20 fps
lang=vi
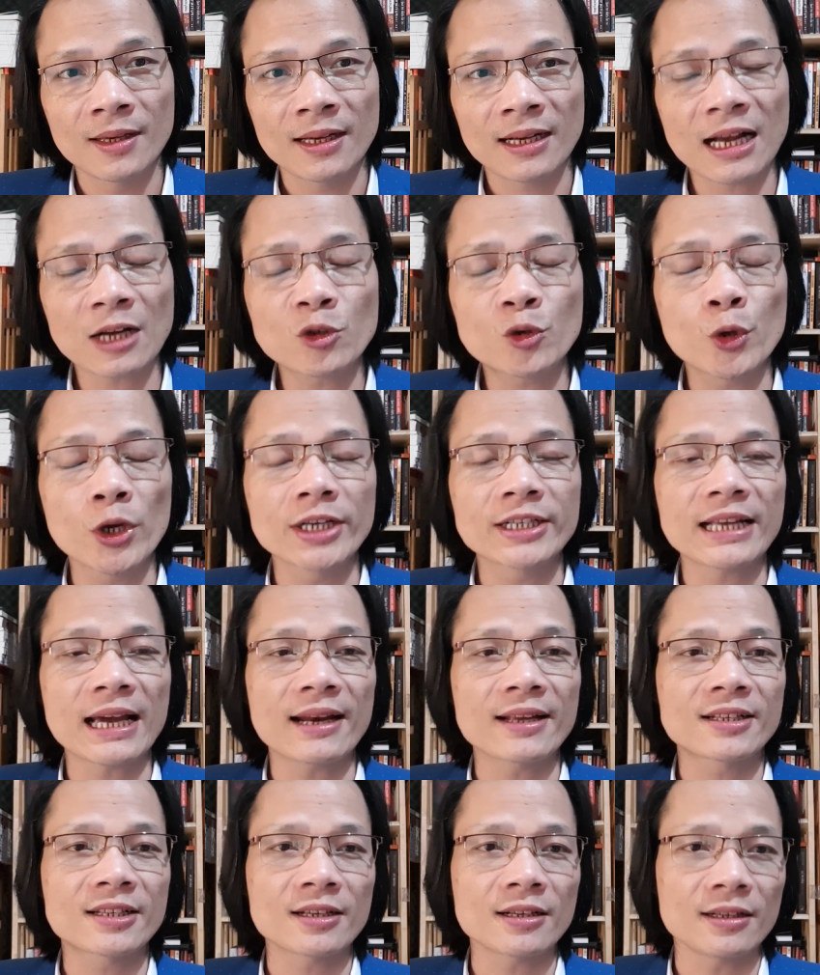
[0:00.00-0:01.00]
Các chuyên gia
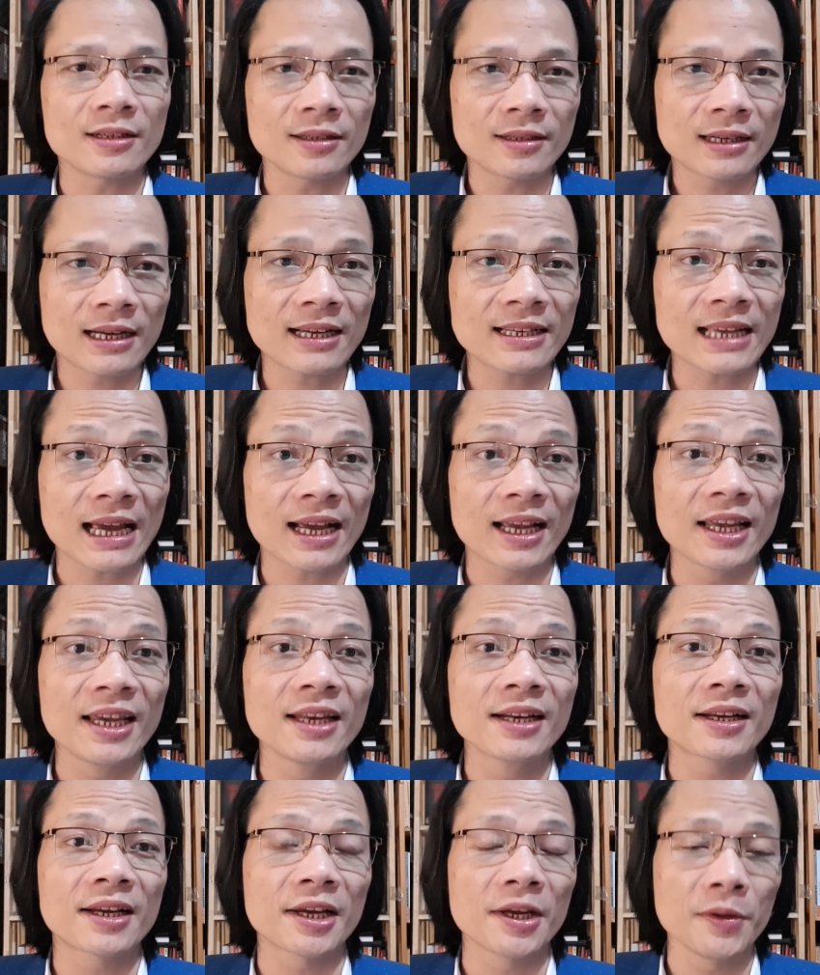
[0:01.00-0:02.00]
lịch sử, các nhà
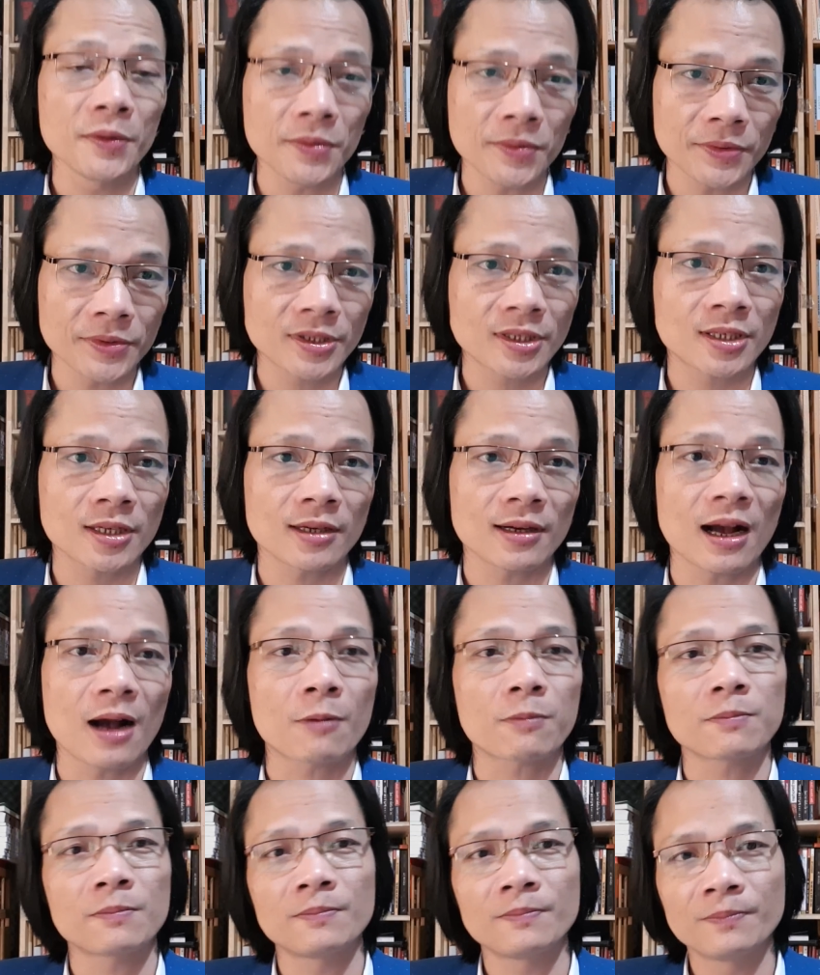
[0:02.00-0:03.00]
nghiên cứu sử
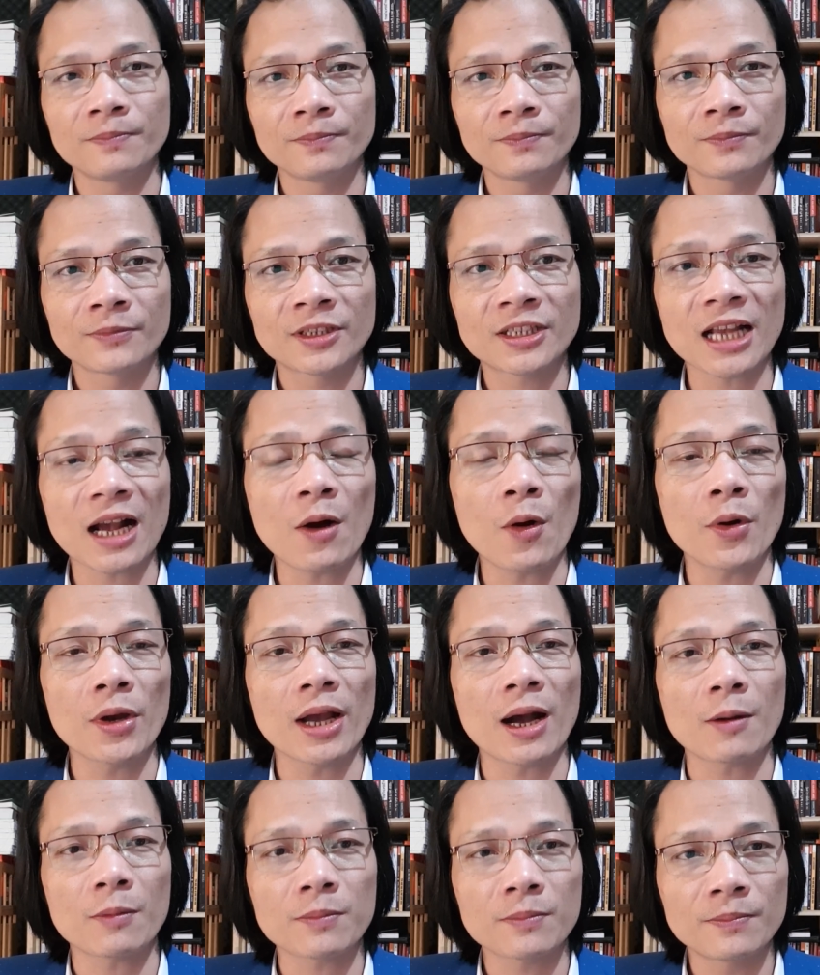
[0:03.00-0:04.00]
học, xã hội
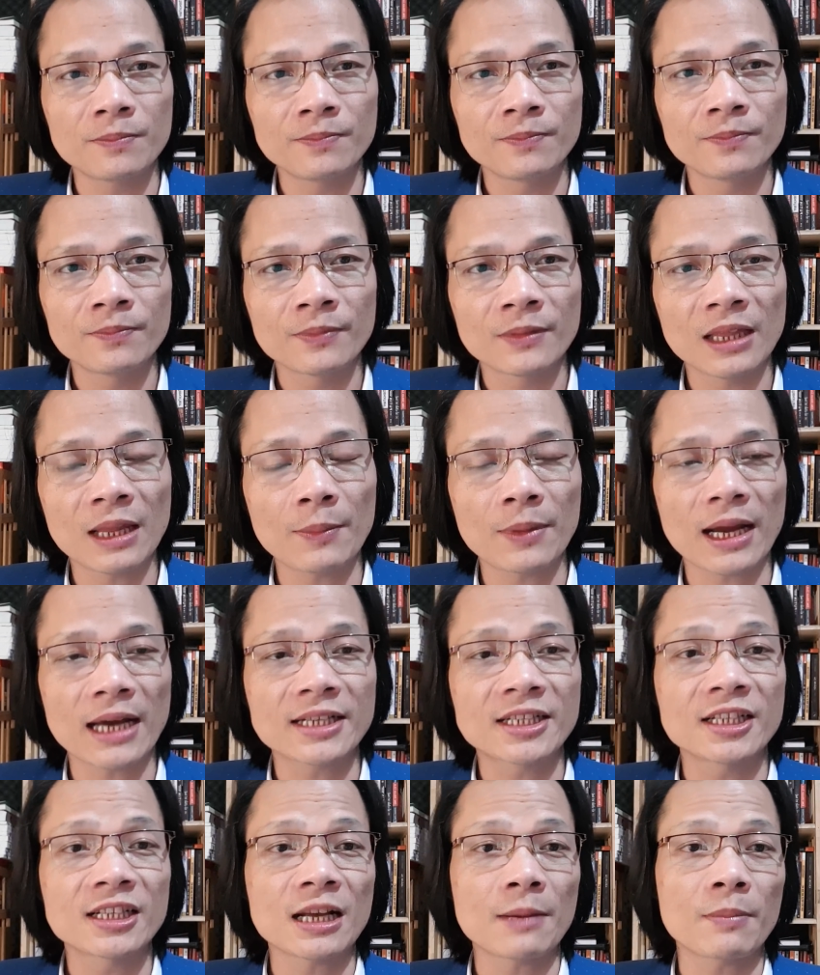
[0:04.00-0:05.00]
học năm một nghìn
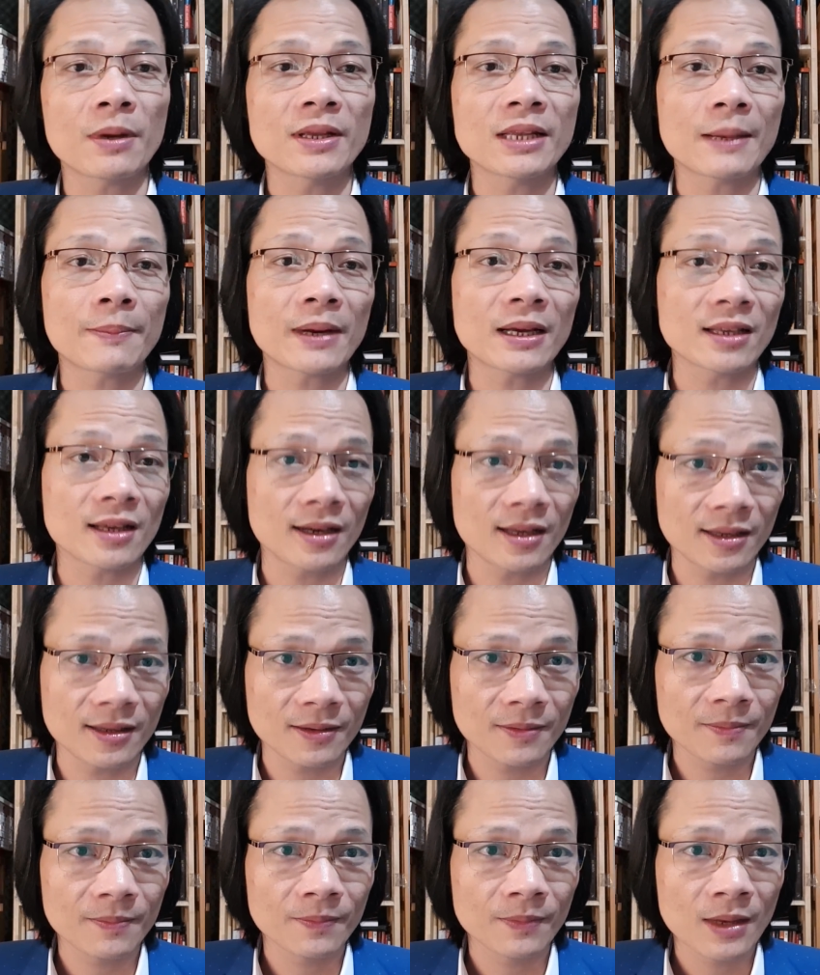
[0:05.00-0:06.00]
chín trăm bảy mươi lăm đã nhận định
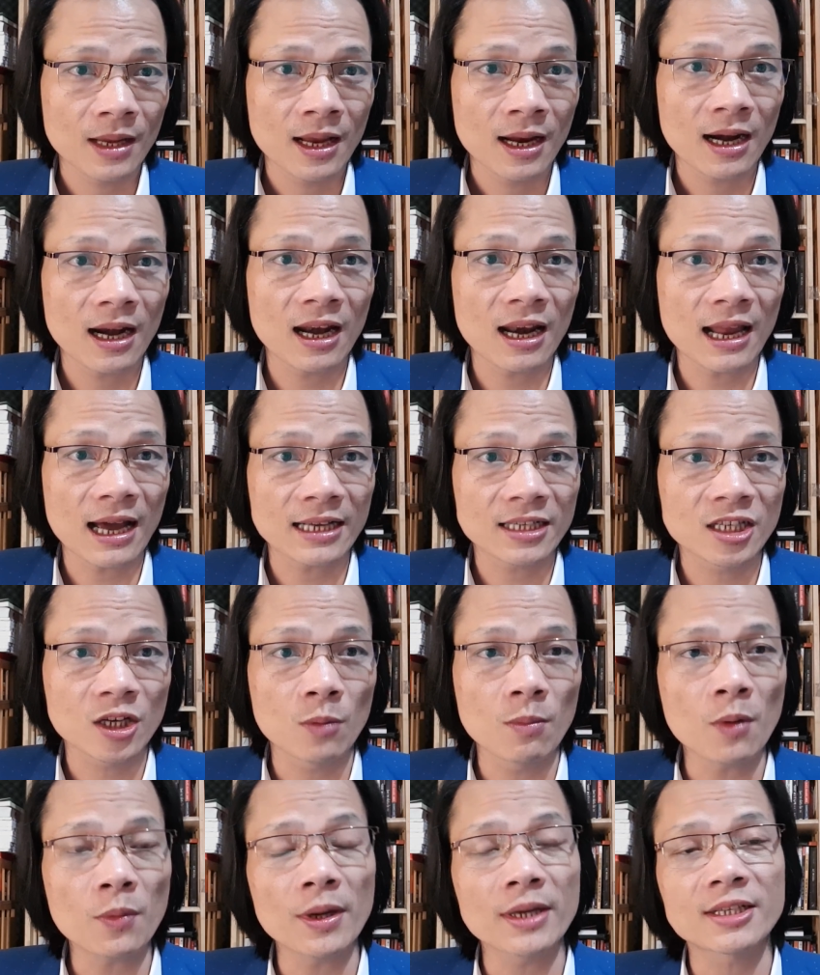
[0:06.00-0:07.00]
là dấu
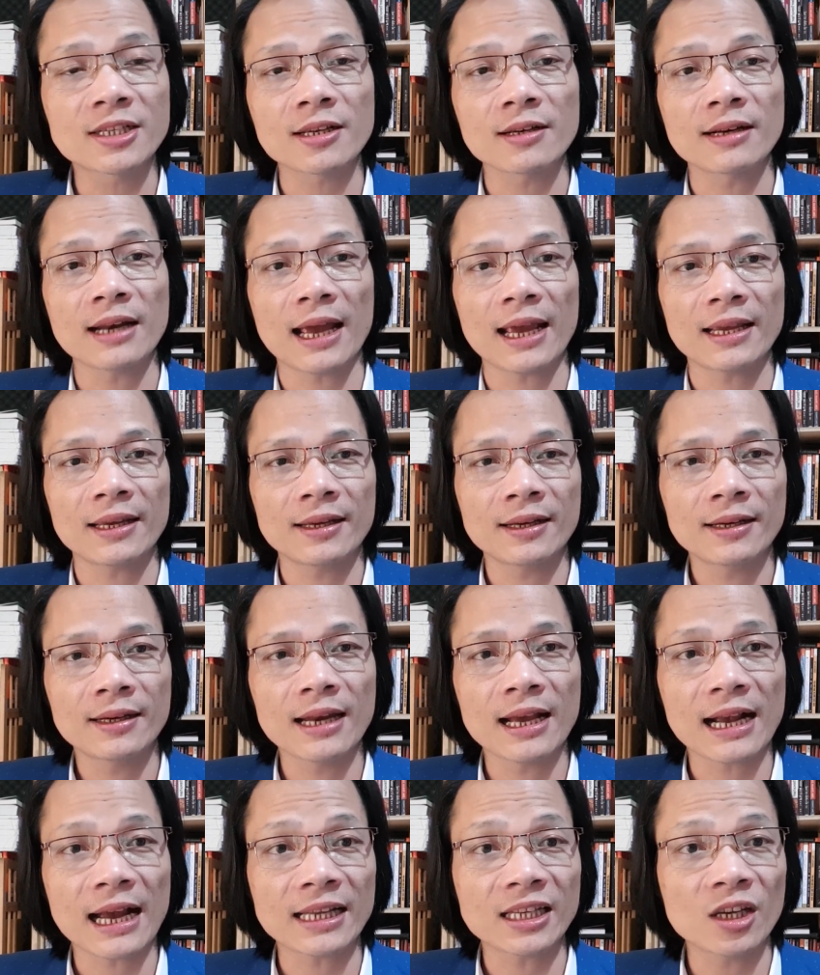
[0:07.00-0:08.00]
mốc lịch sử này
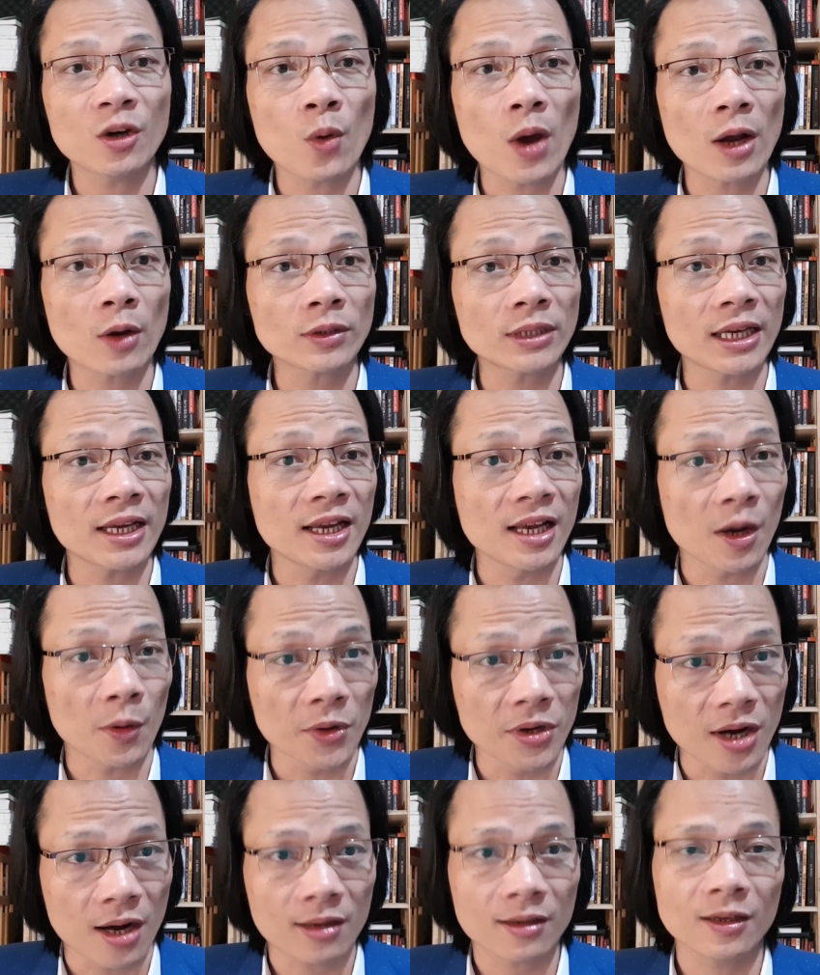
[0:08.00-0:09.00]
để cả nhân loại có thể hiểu
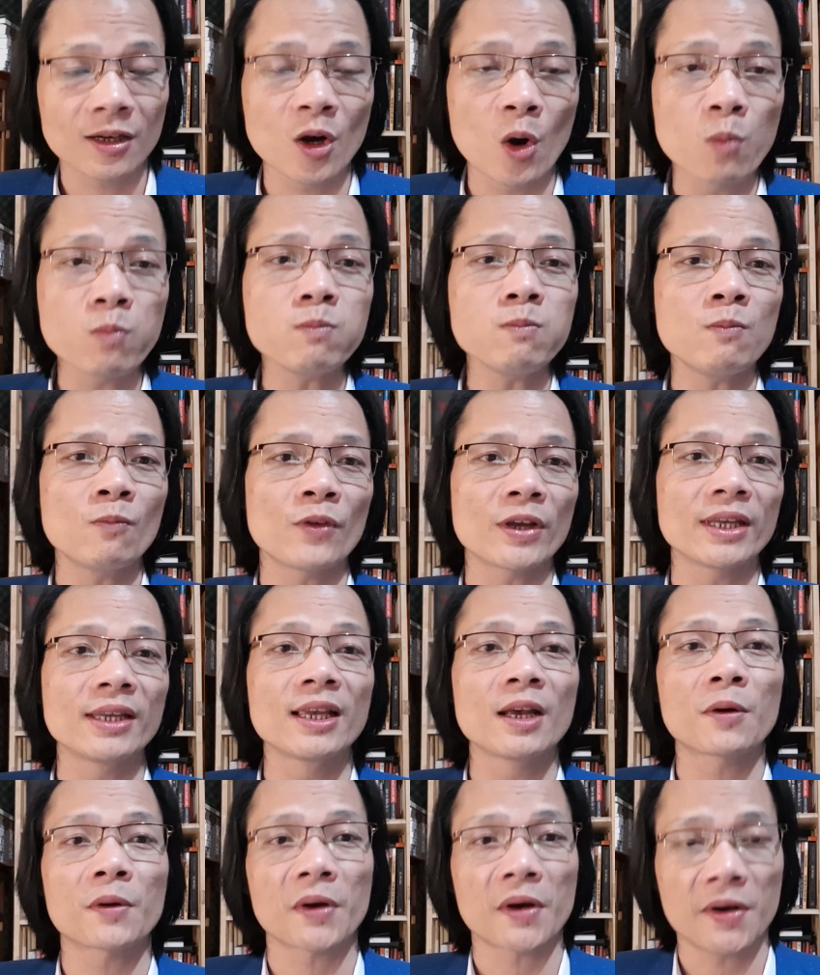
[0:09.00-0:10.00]
được đúng về ý
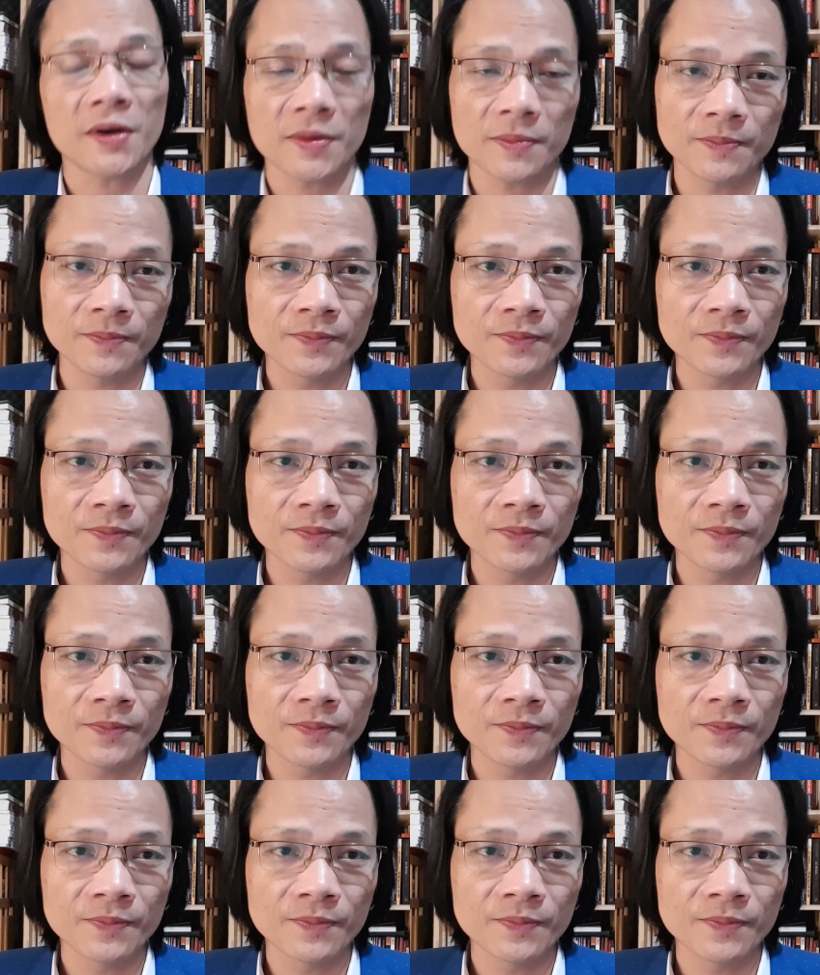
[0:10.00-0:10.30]
nghĩa của nó.